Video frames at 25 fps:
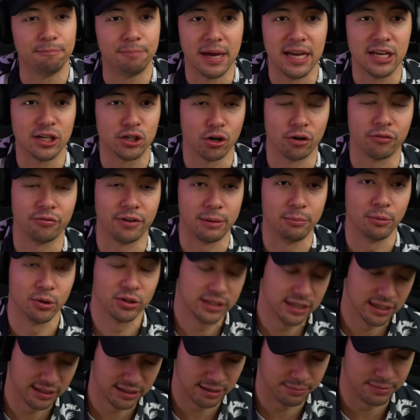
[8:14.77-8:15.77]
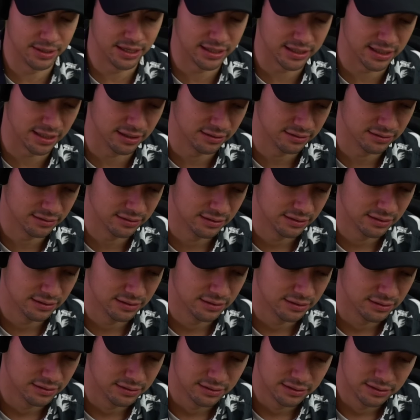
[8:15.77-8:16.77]
me paye, genre vraiment très très bien, les gars.
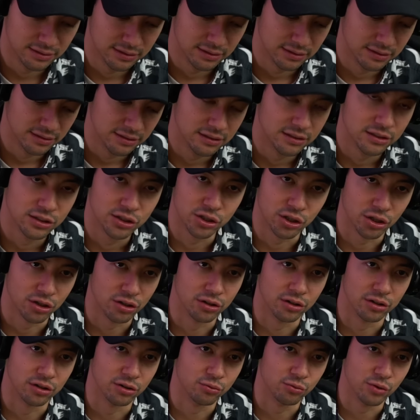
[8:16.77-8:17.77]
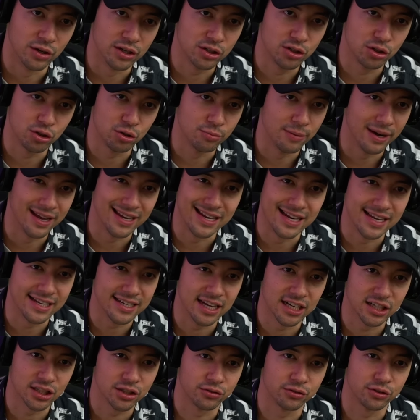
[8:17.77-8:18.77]
Genre, euh, Once Human, les
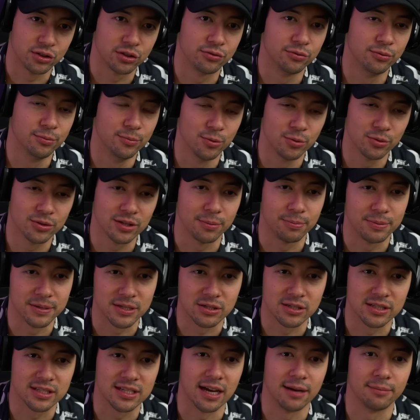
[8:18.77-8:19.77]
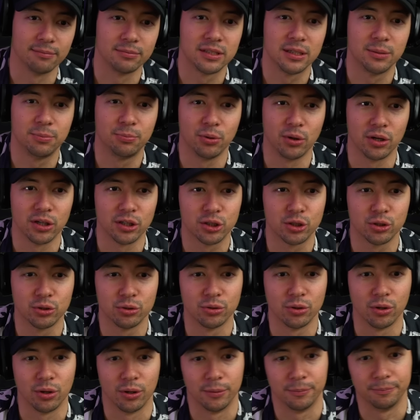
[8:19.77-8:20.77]
gars, je, vous montre parce que c'est un petit peu un
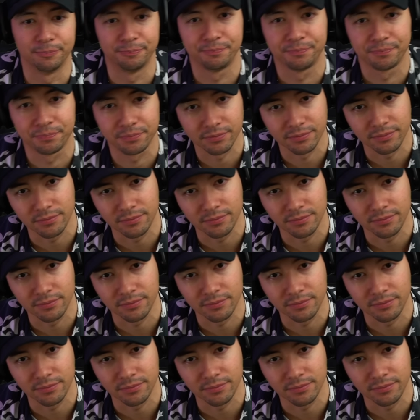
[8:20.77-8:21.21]
jeu. Euh...